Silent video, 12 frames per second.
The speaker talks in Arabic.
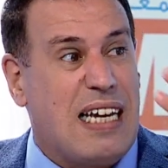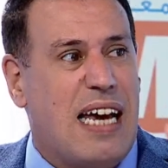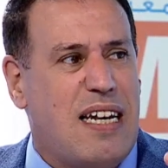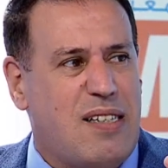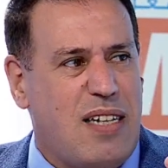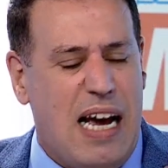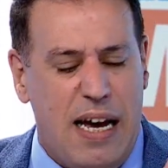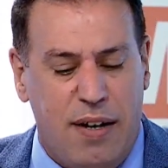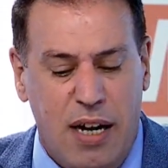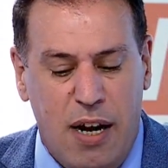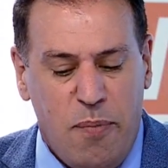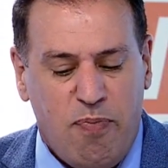كان سلاحا
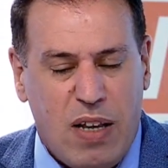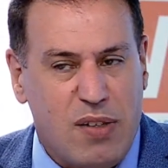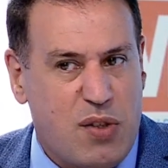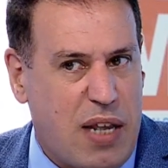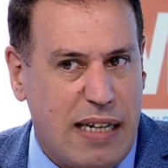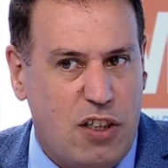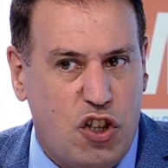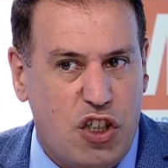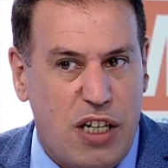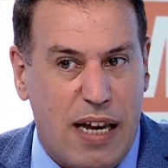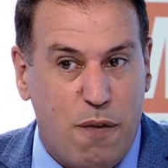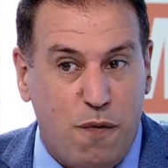استراتيجيا